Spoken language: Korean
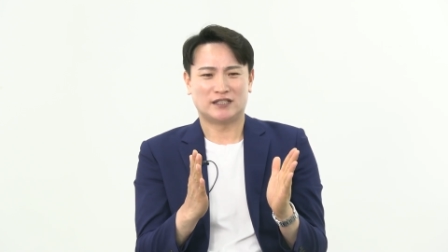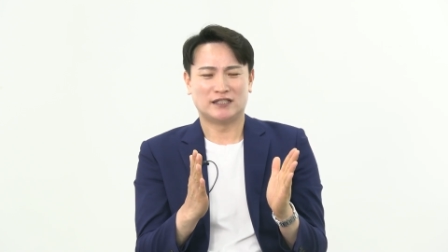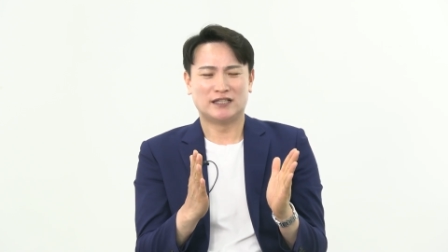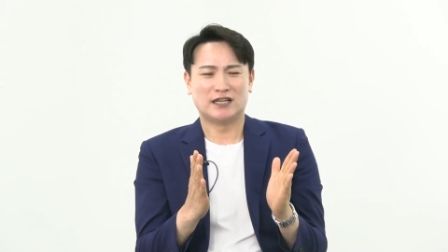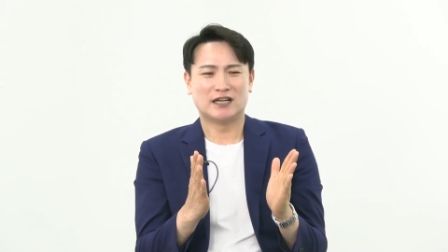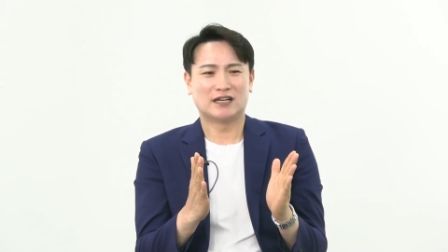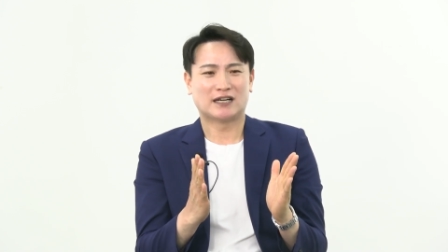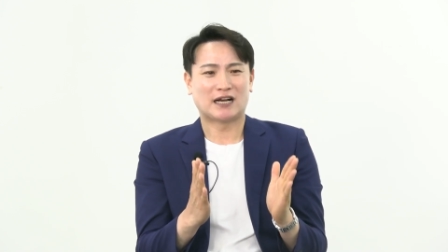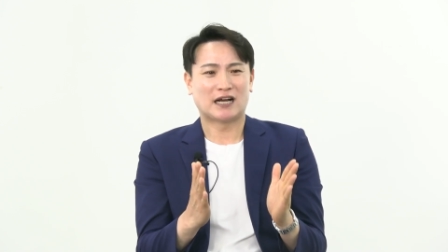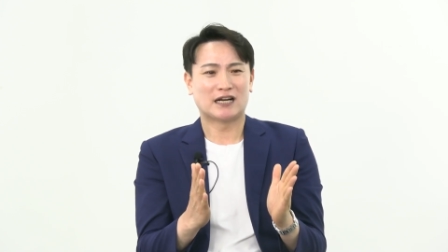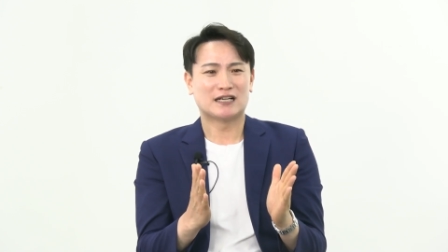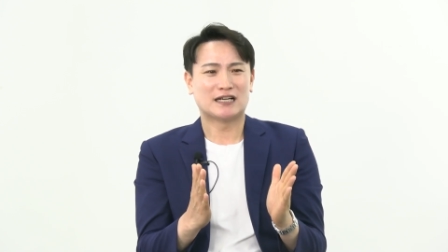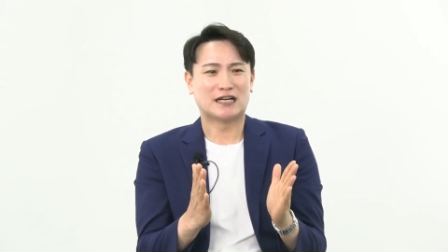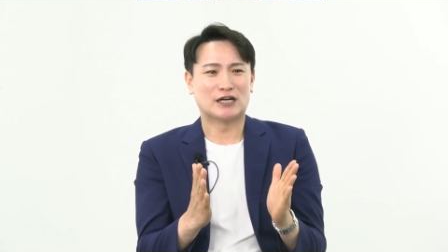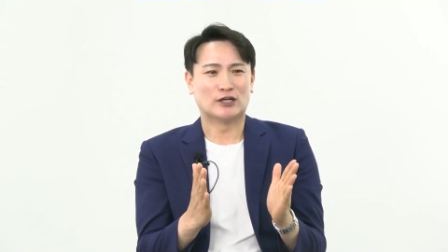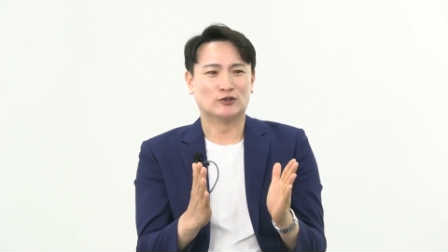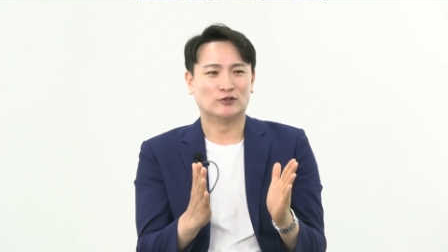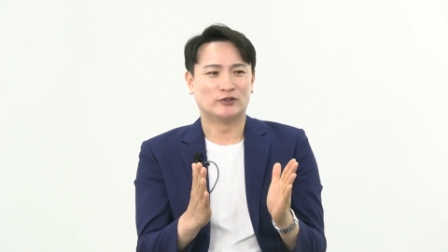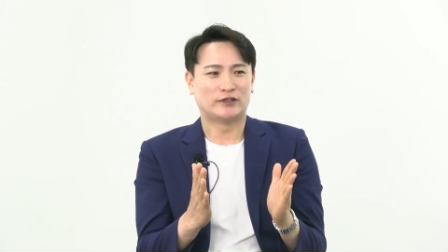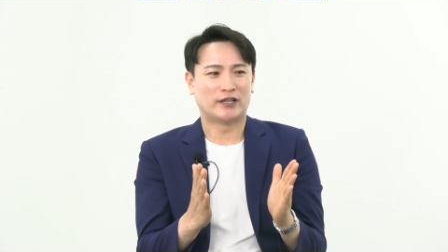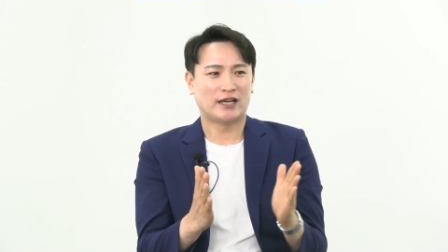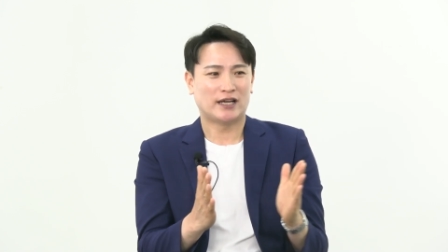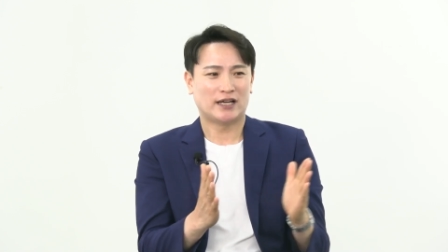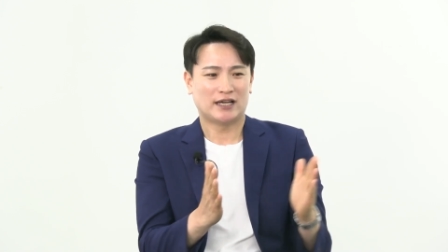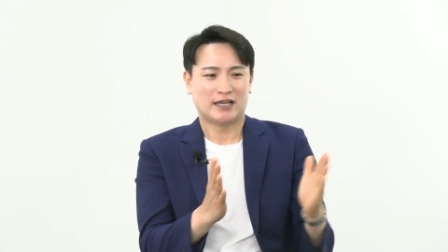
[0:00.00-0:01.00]
진행을 하는
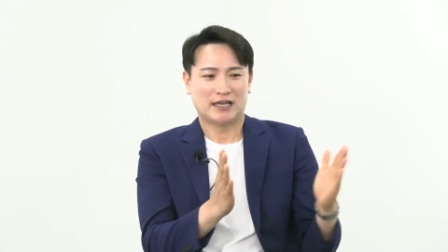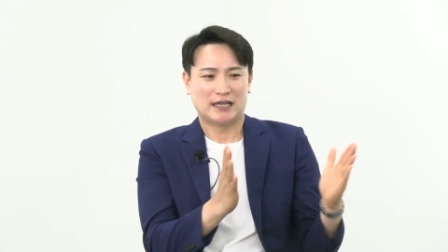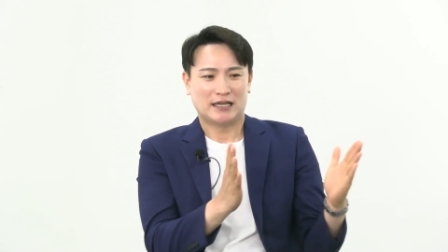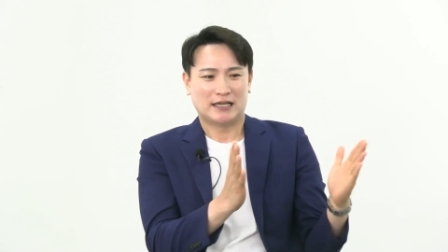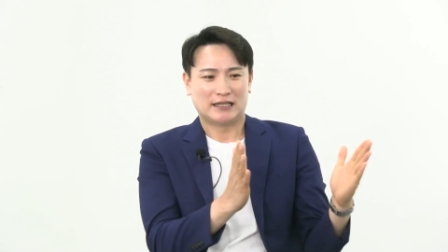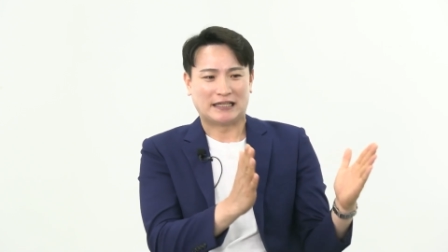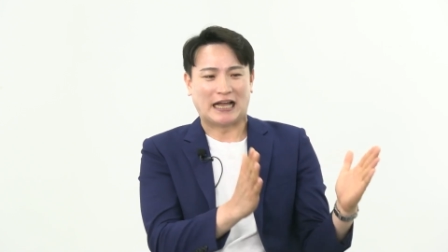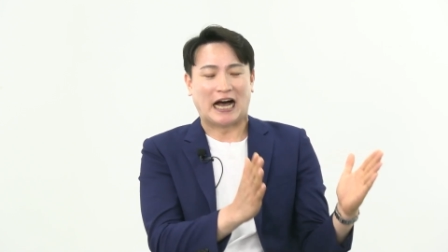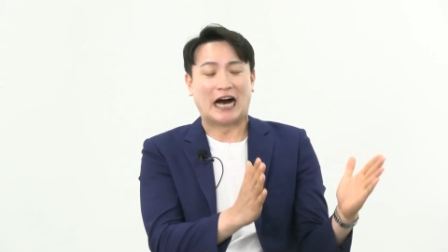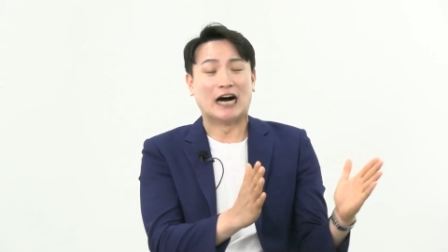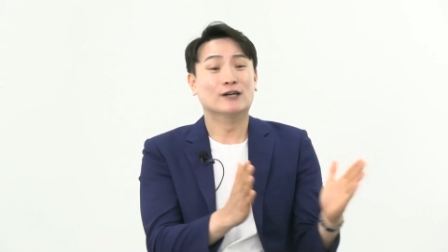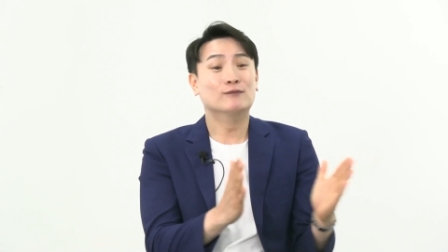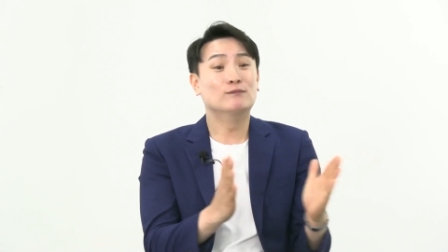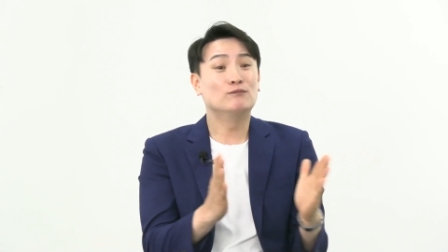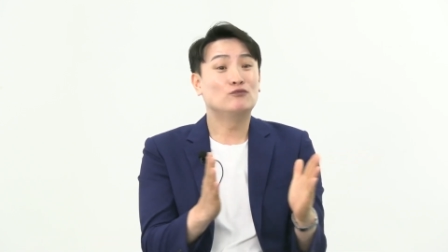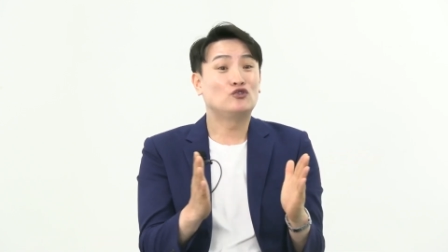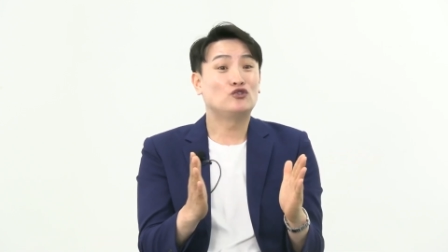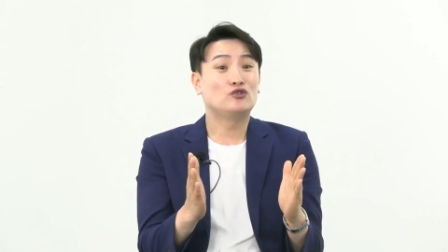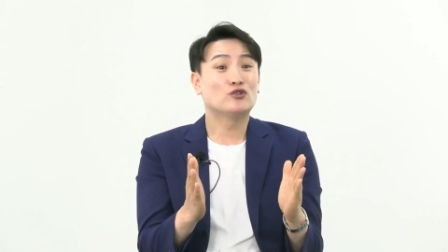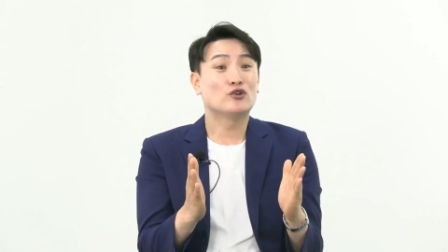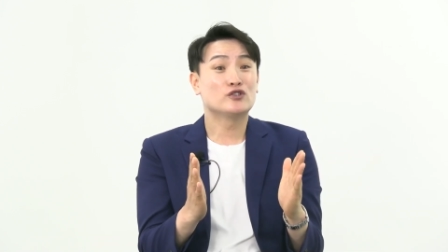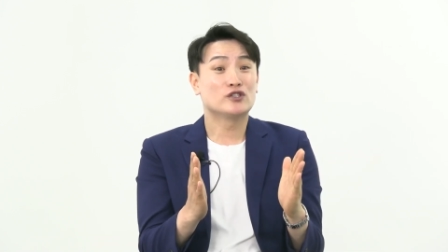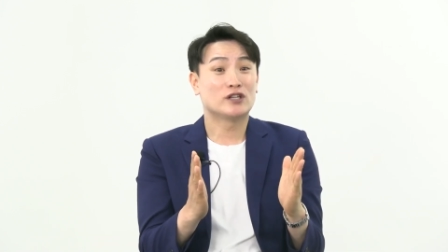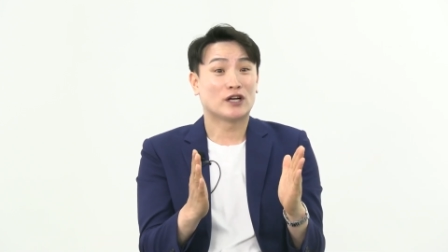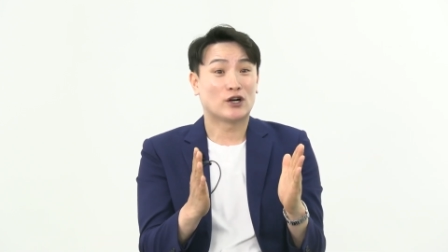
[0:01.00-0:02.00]
가운데 다음
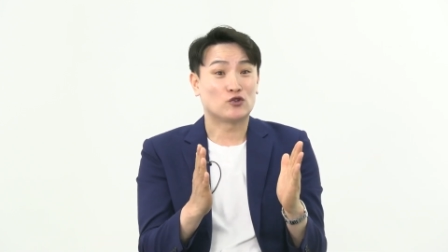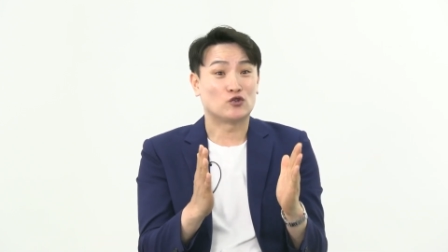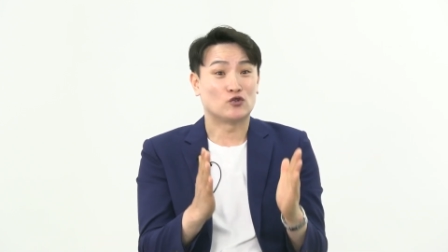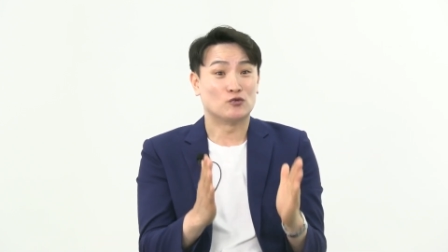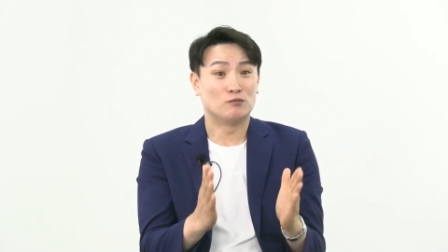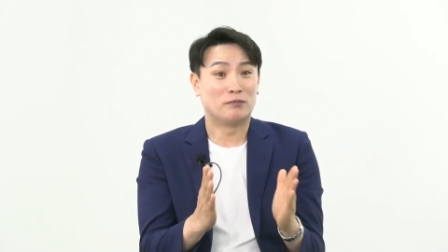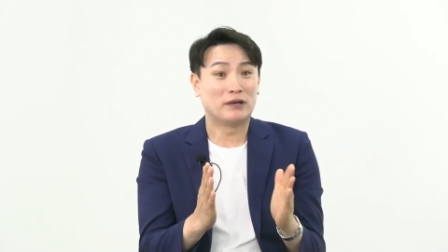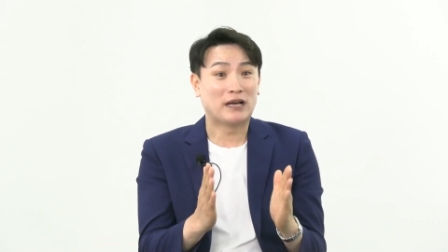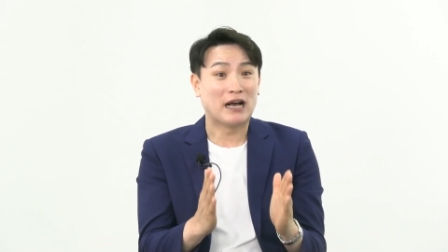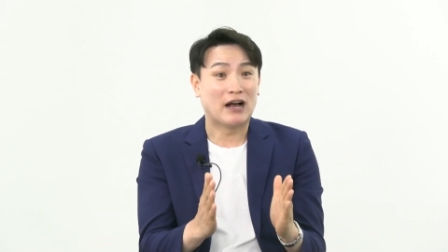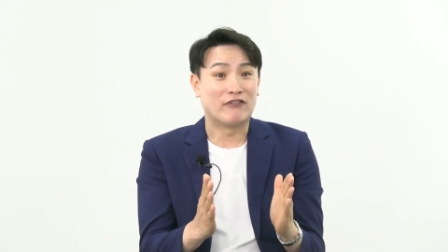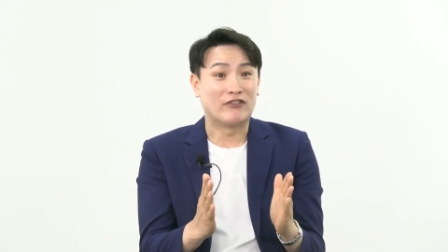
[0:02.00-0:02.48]
출연자가 준비가